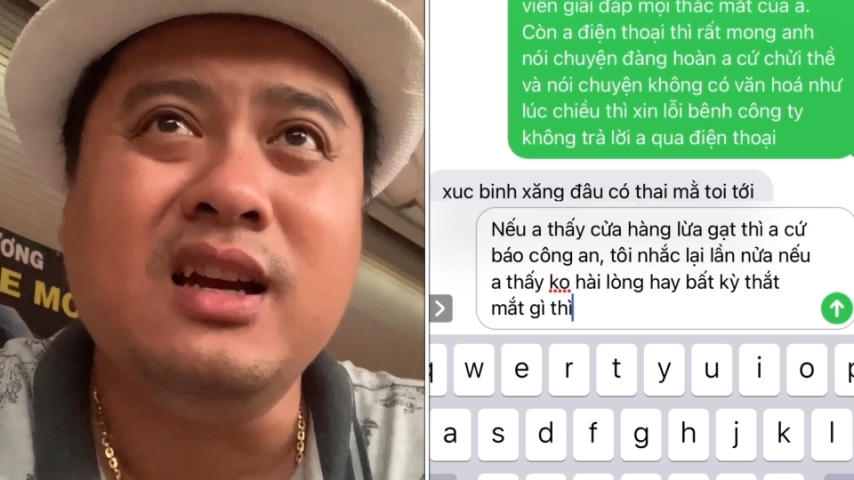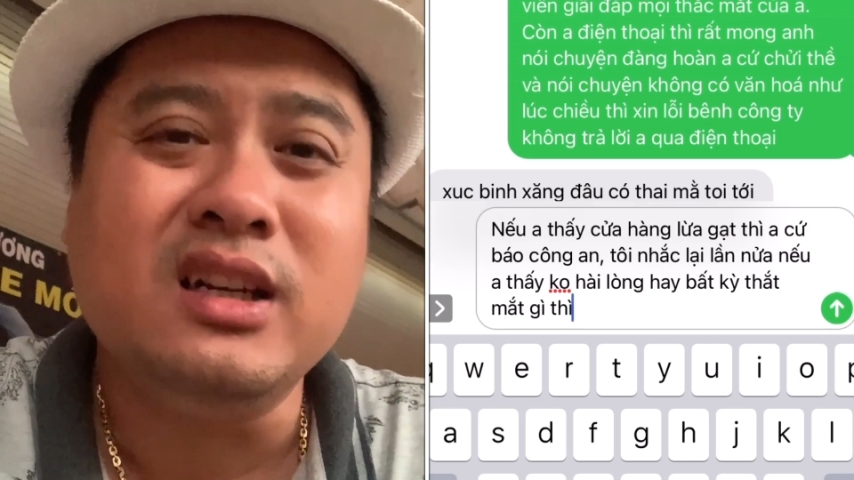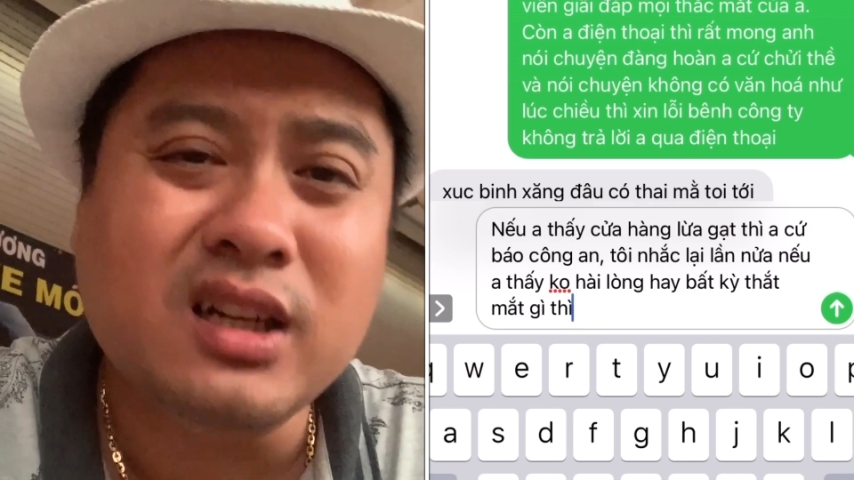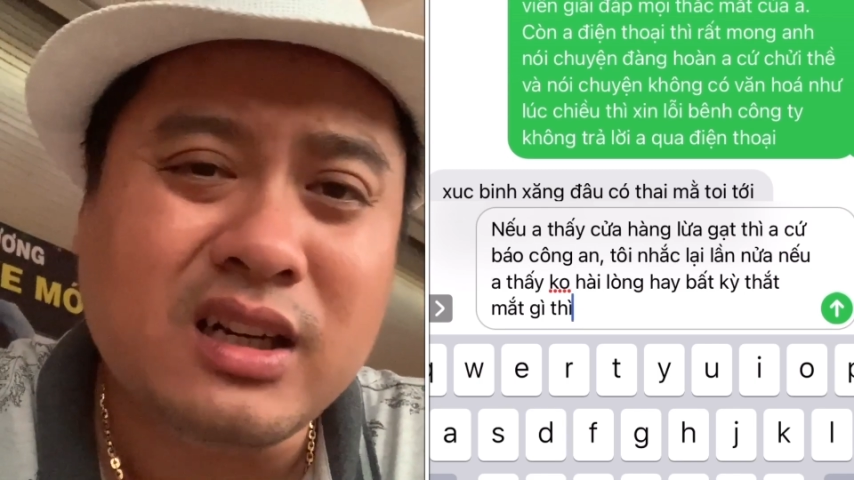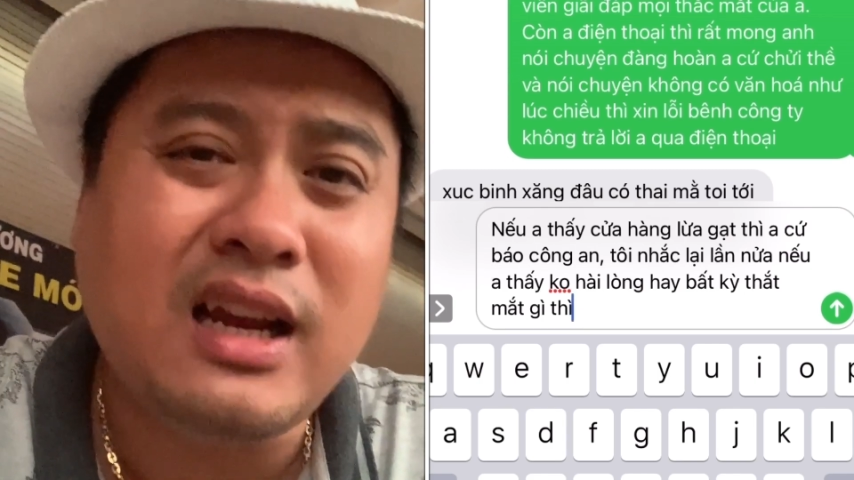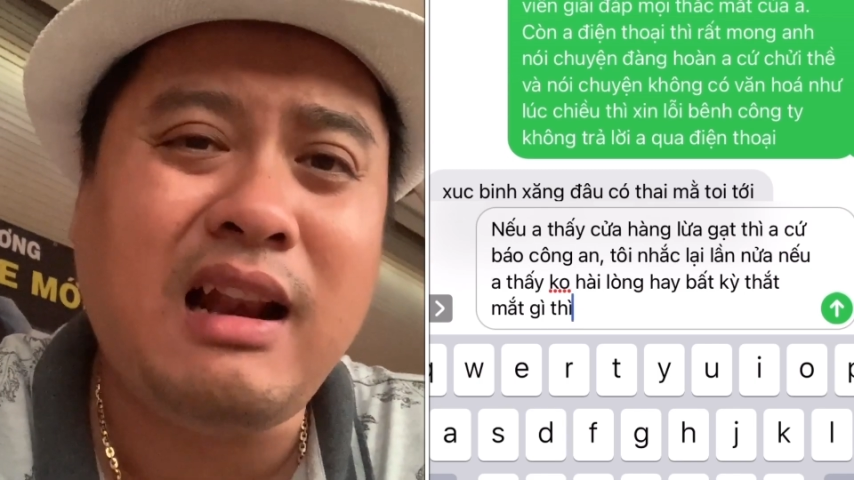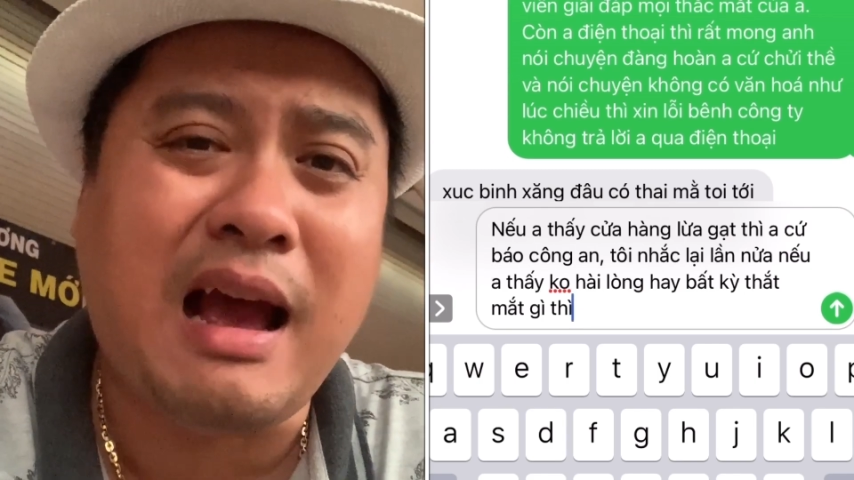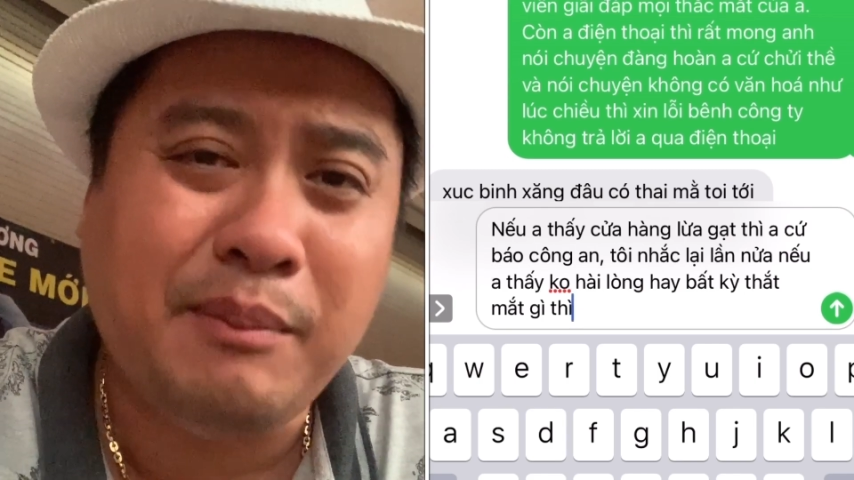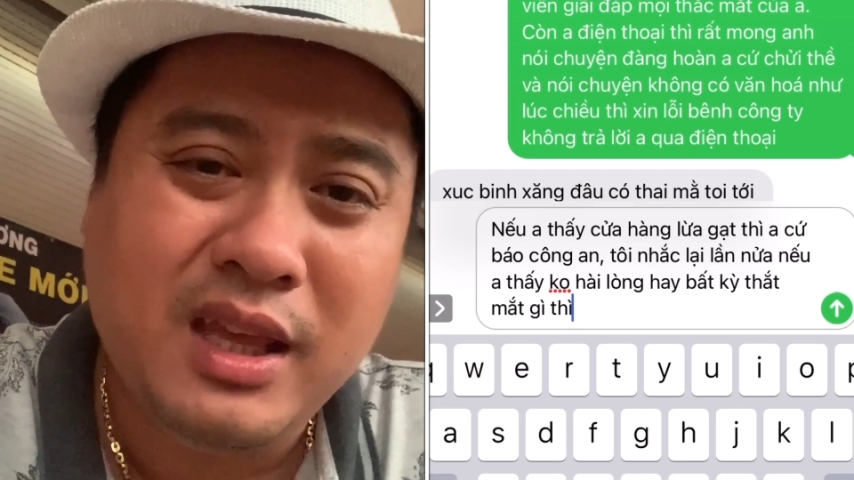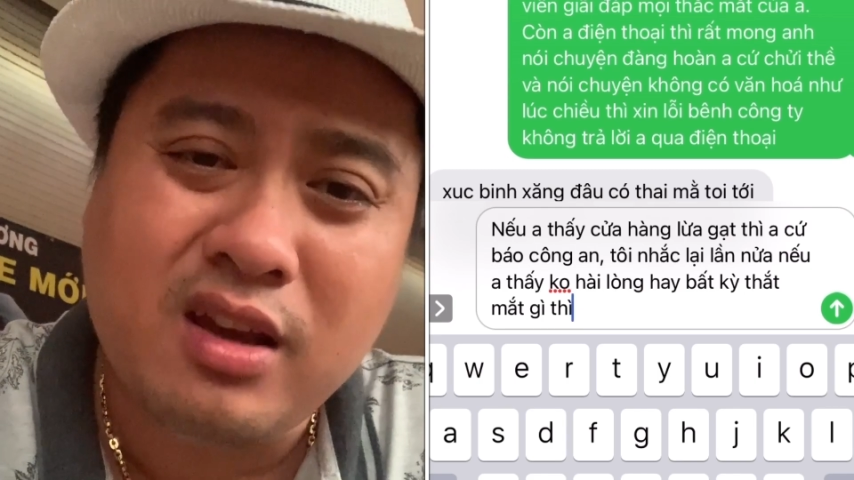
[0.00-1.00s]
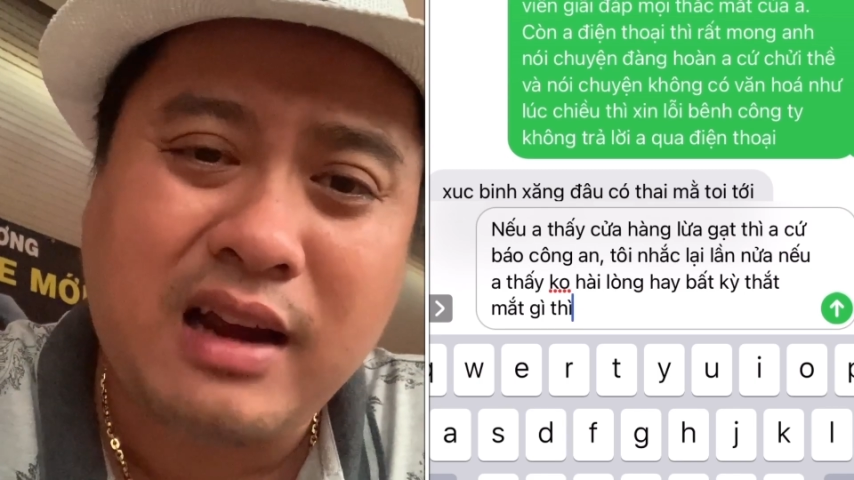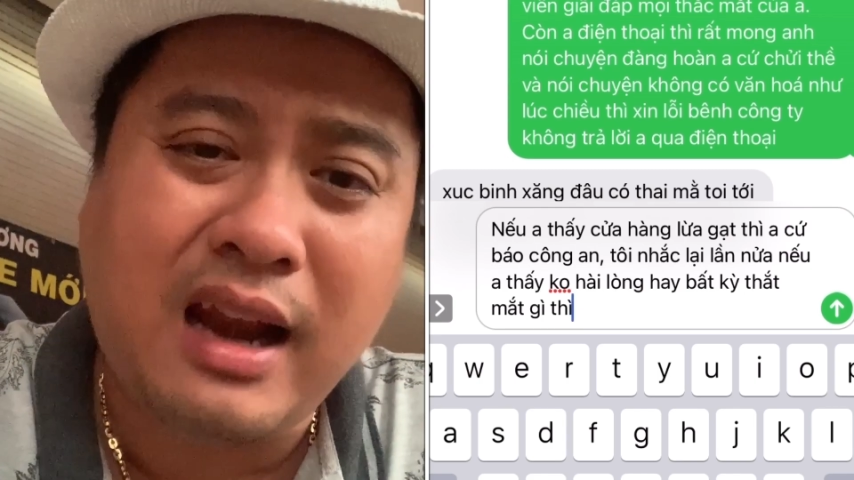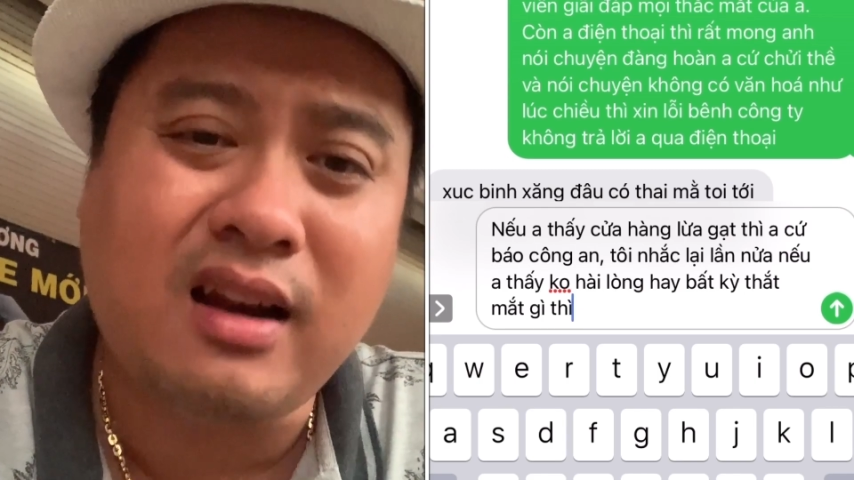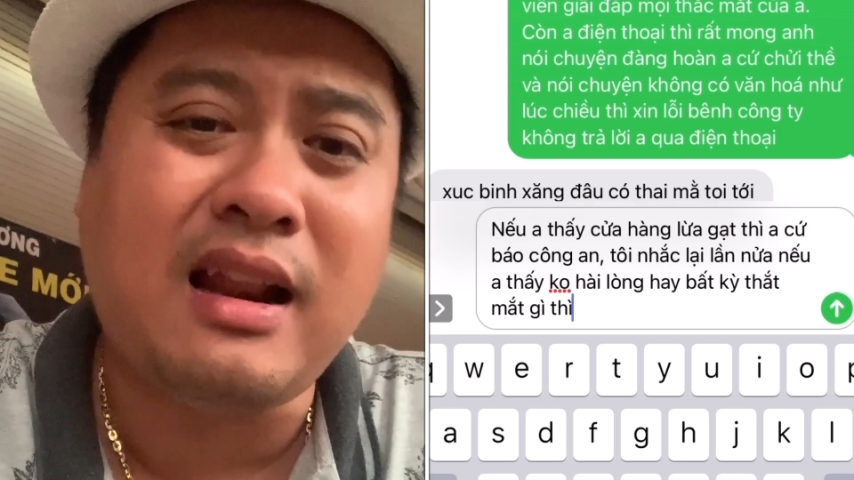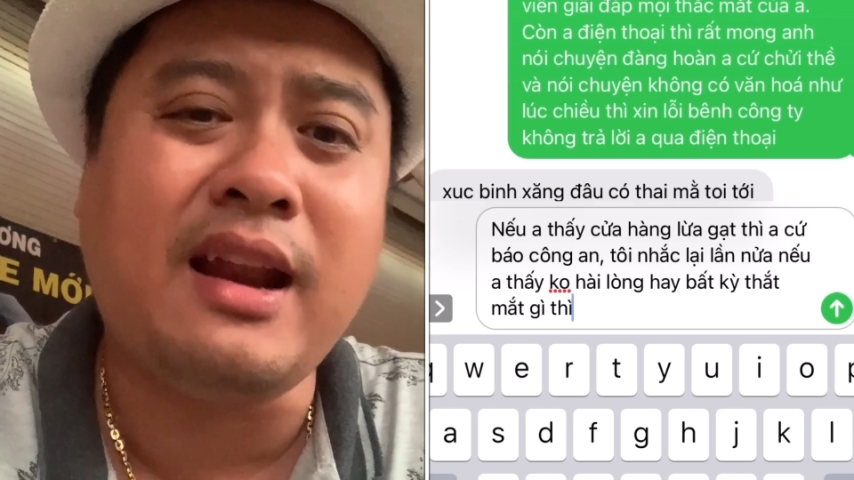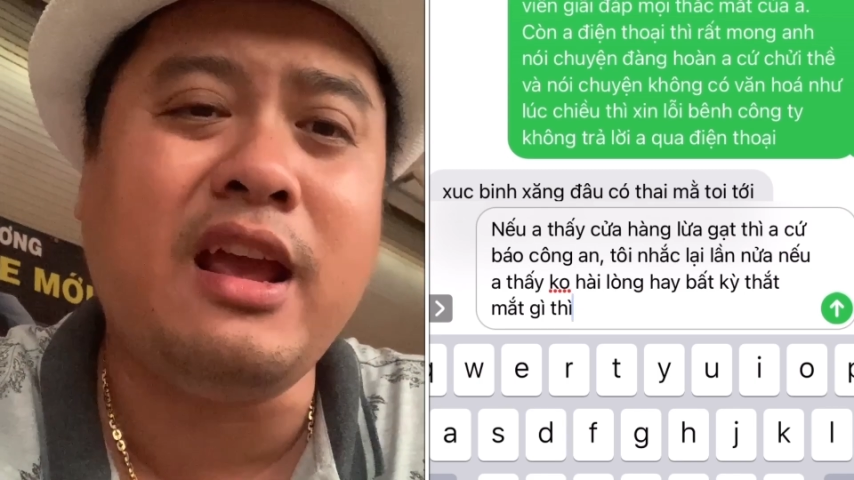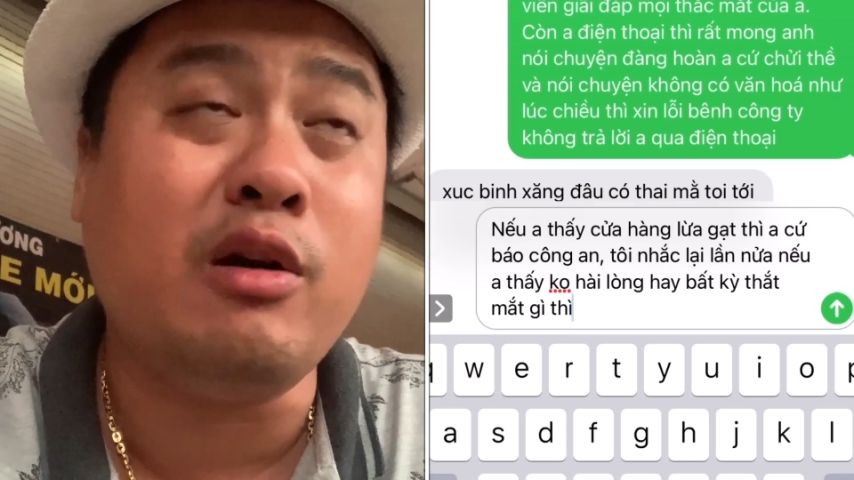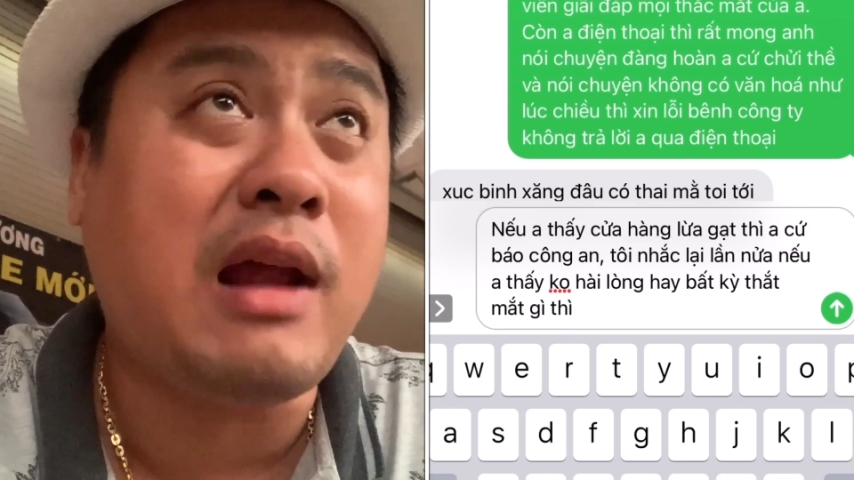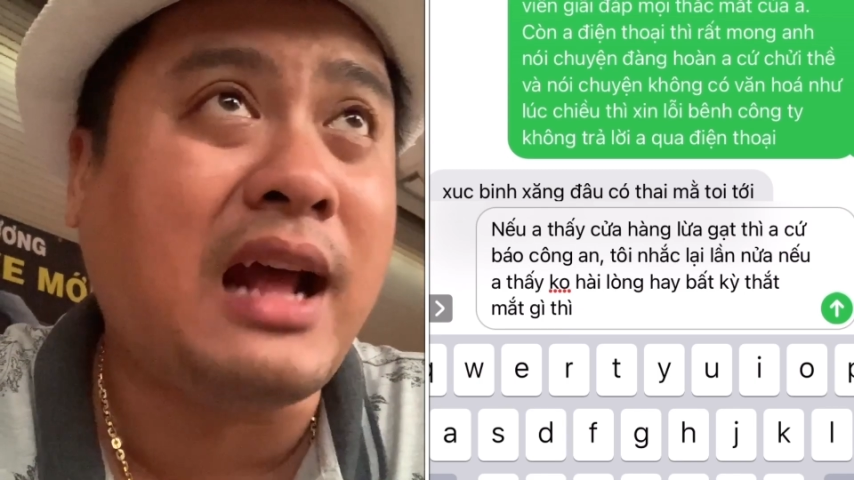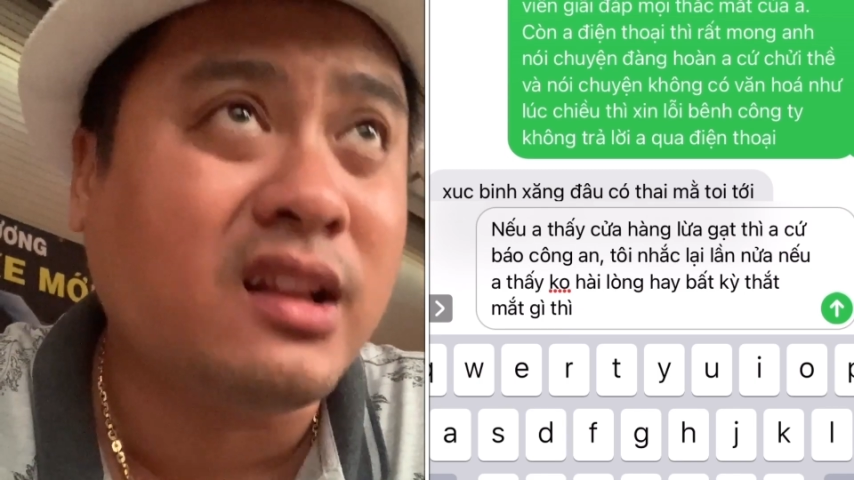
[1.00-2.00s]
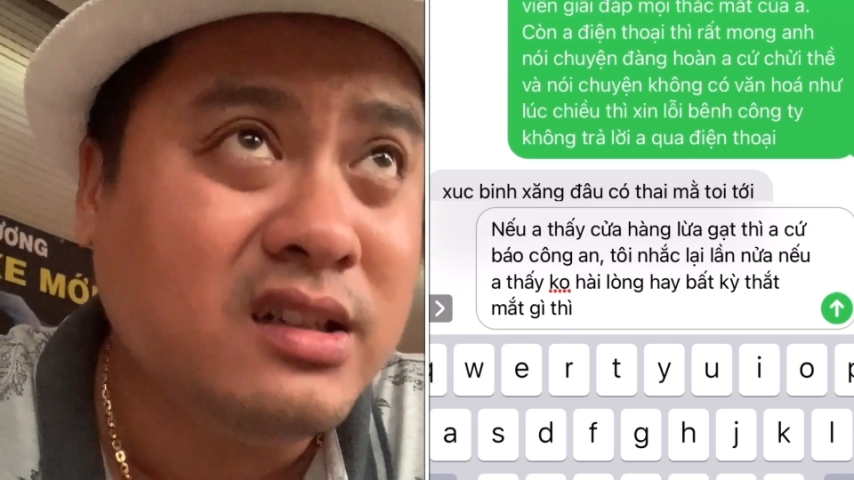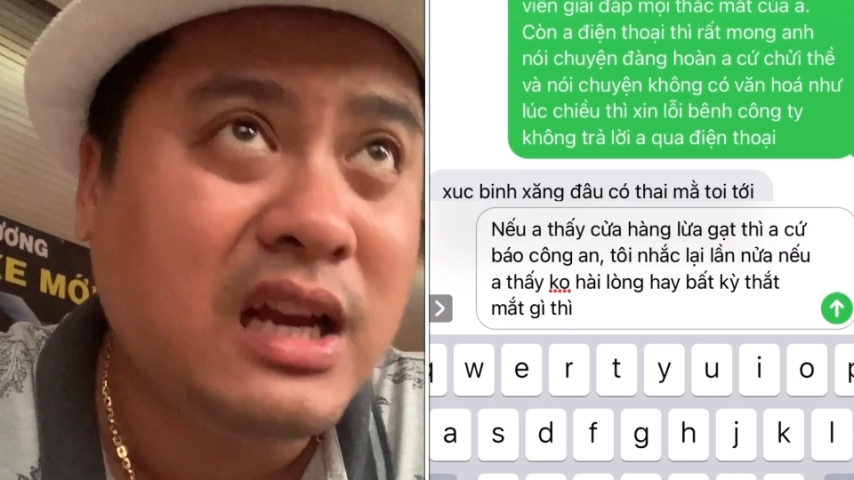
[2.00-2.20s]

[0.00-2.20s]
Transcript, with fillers: trước khi làm gì cho khách là đều đã tư